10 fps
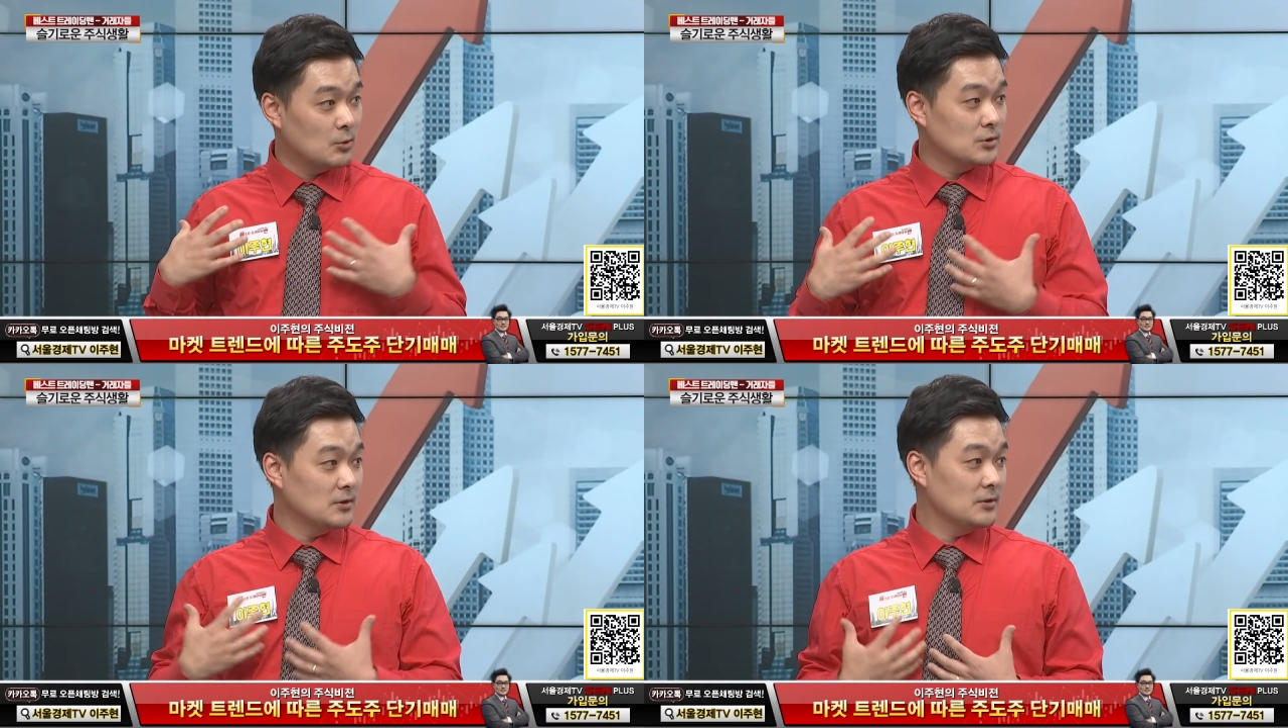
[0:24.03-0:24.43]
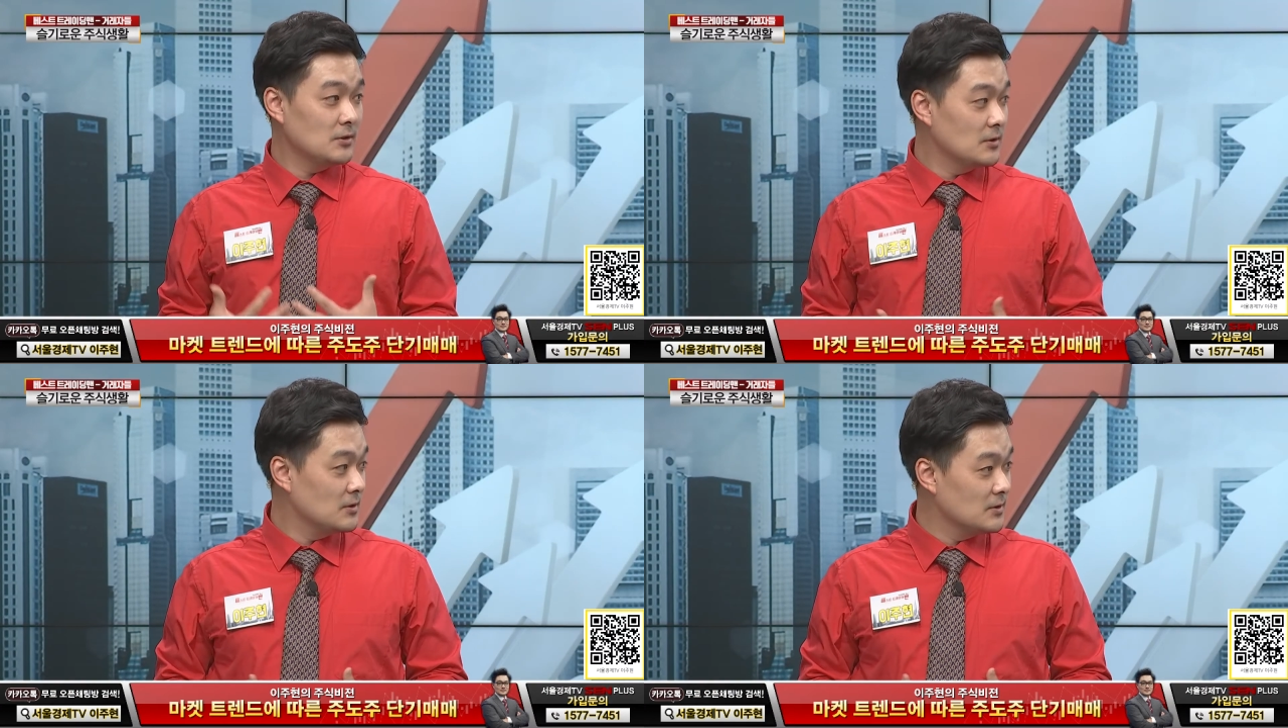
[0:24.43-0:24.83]

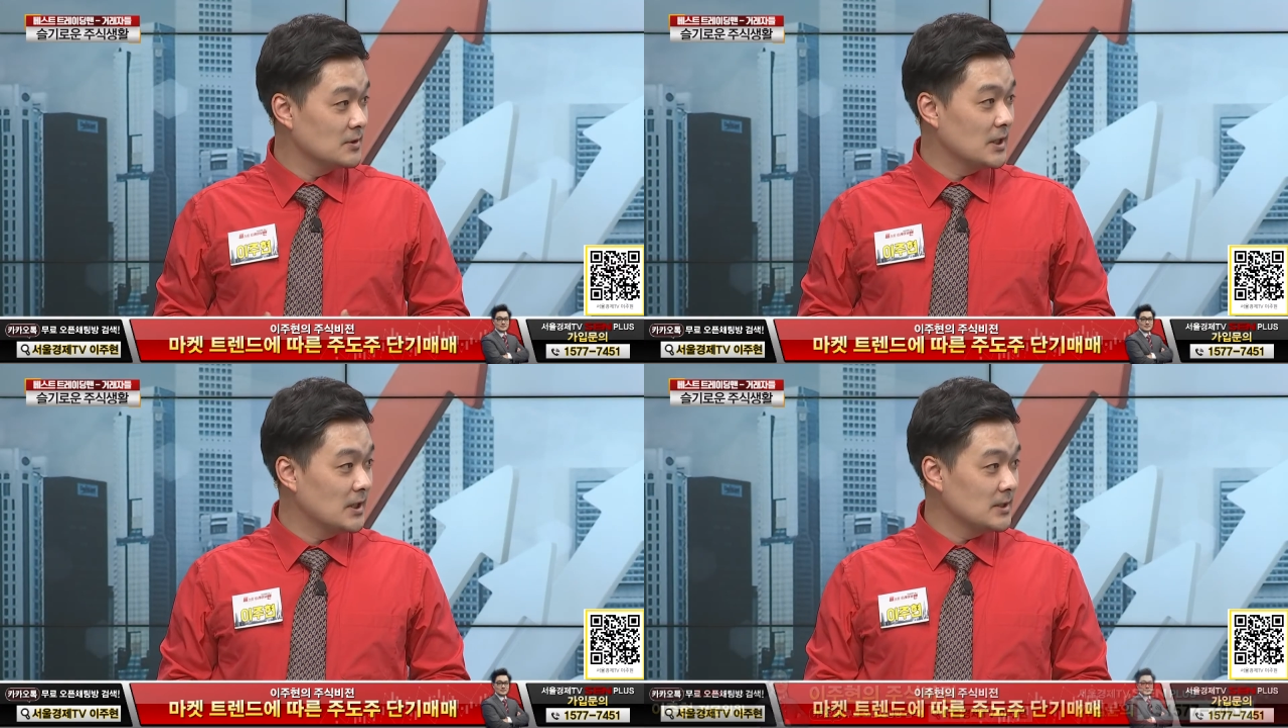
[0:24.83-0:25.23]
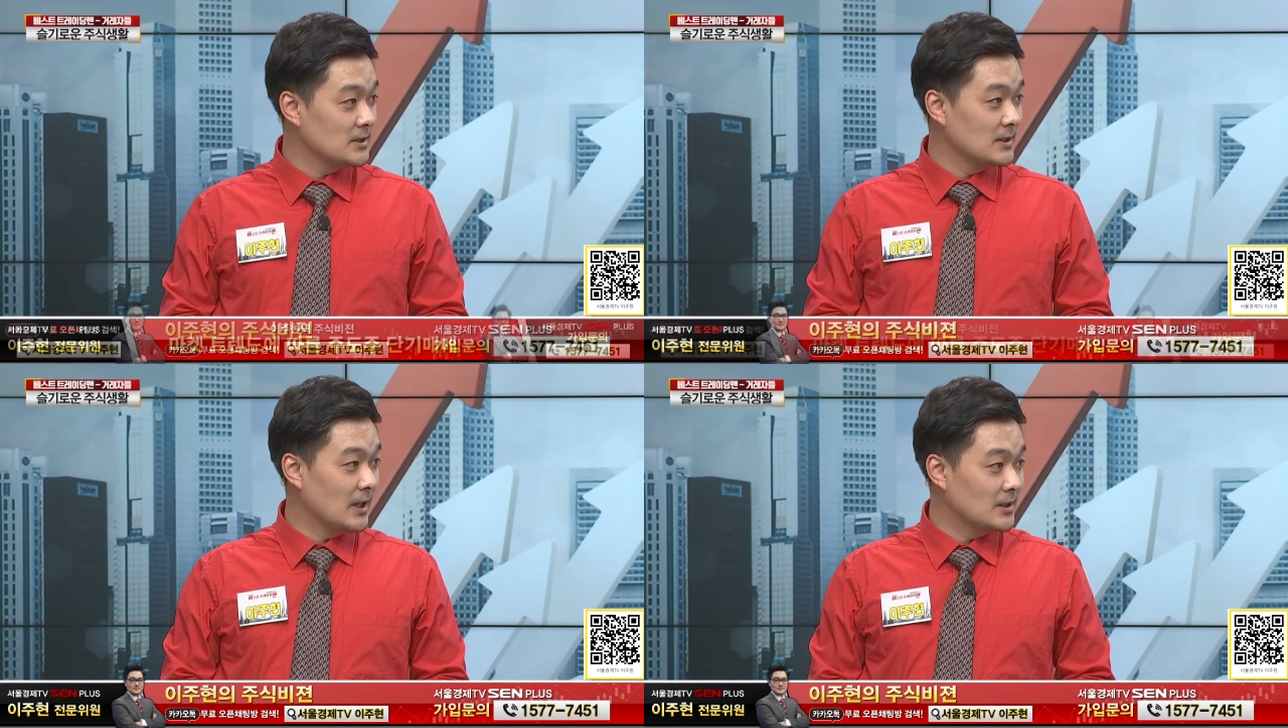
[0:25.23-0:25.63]
쪄서 얘기하시는
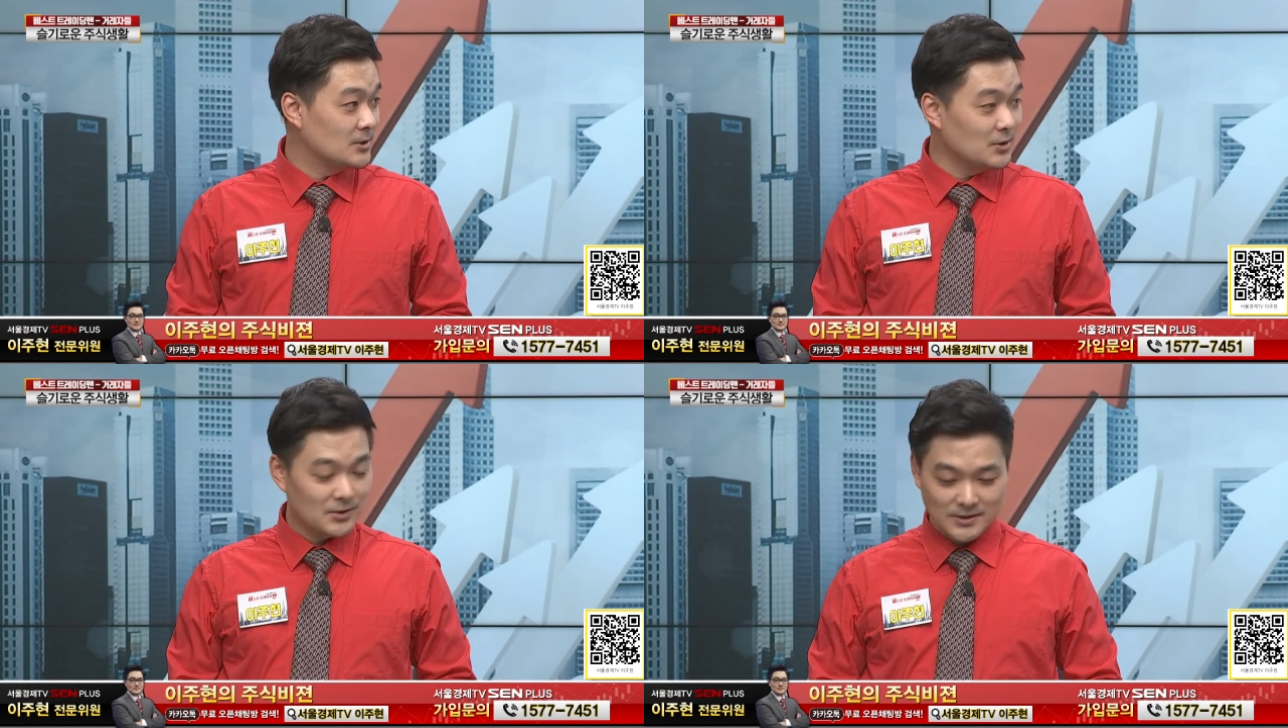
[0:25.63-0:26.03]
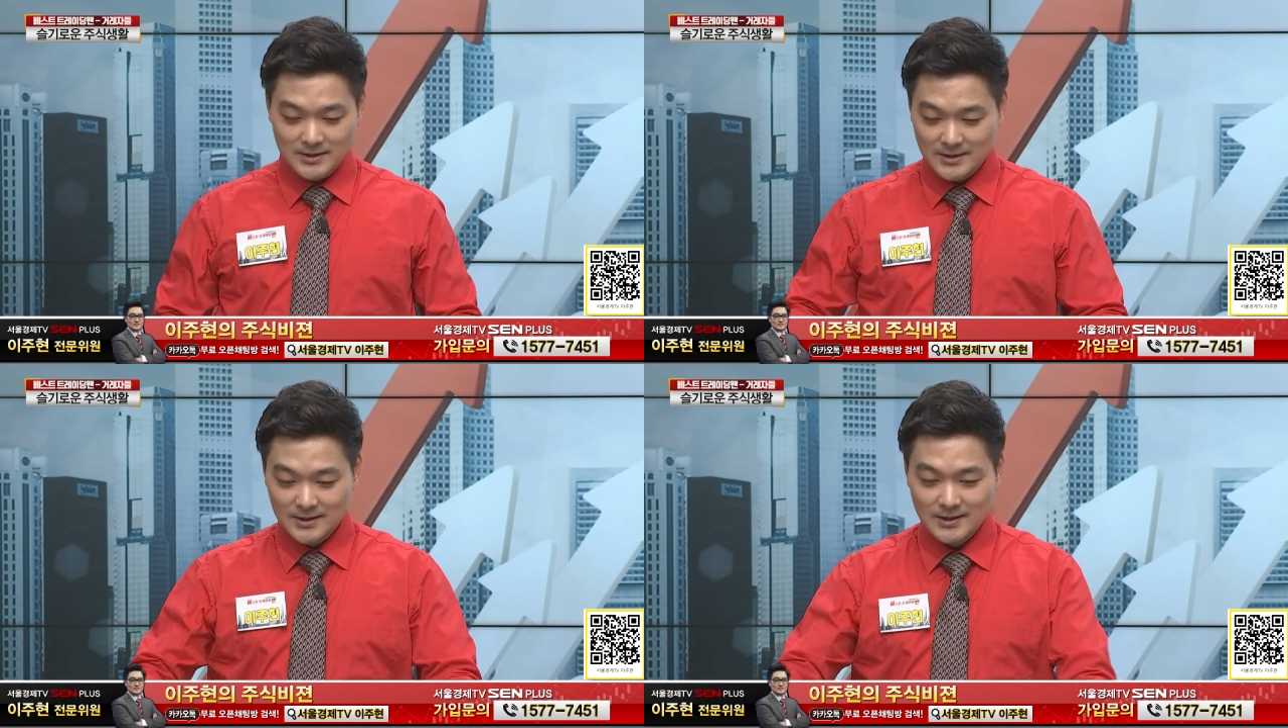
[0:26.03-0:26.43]
건 아, 아니죠?
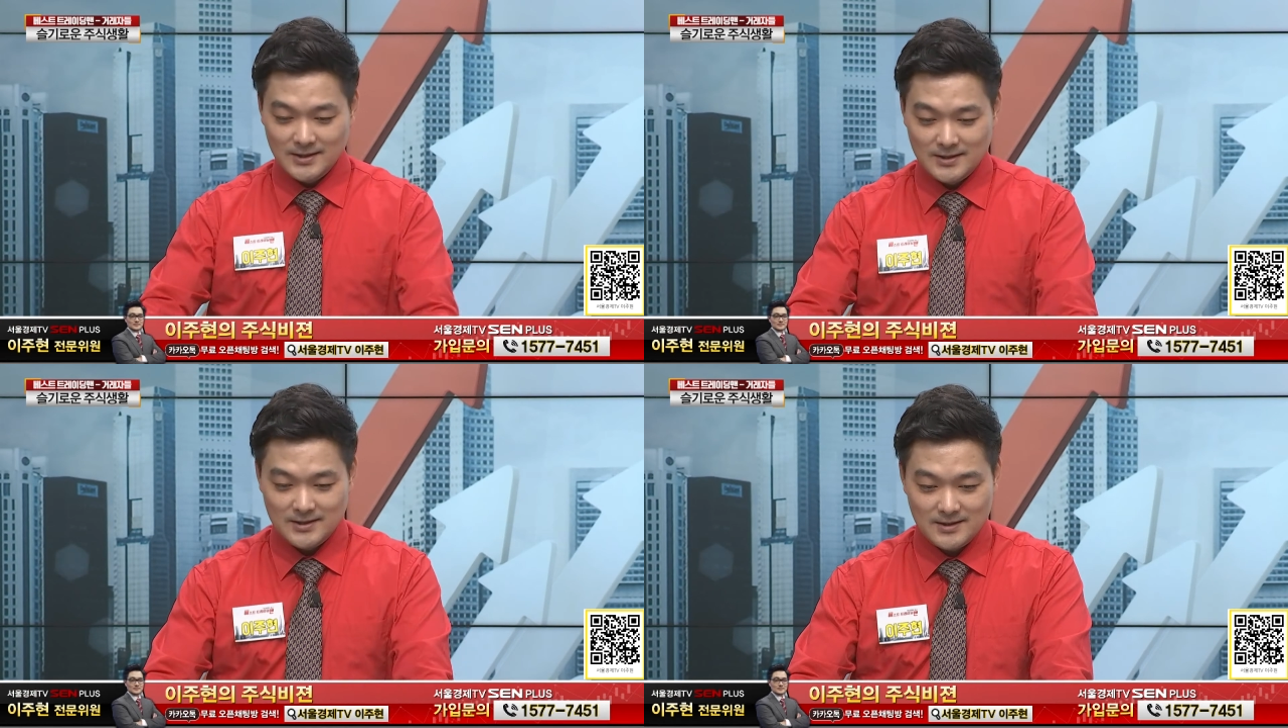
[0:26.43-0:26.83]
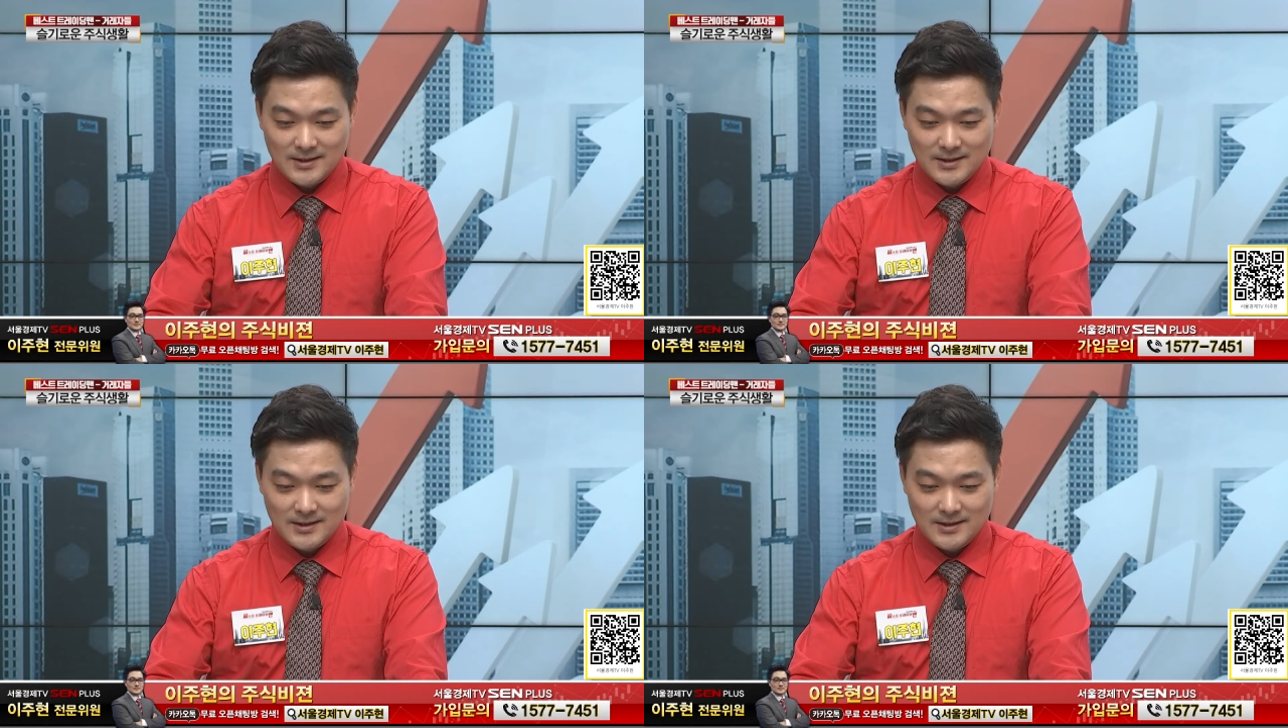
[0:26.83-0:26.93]
절대, 절대